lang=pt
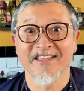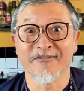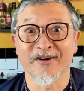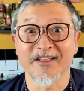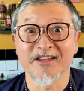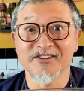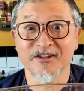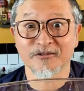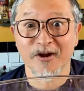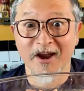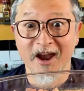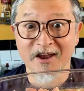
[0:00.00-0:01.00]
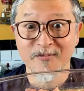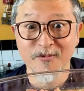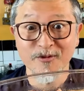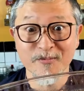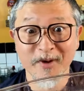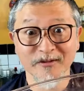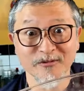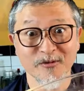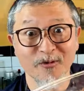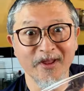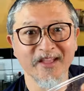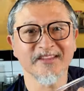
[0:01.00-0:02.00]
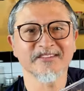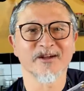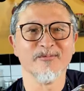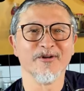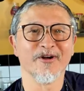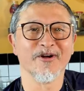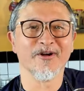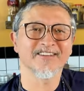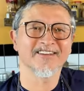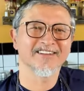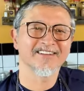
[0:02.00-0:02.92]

que vai deixar sua carne muito mais suculenta e saborosa?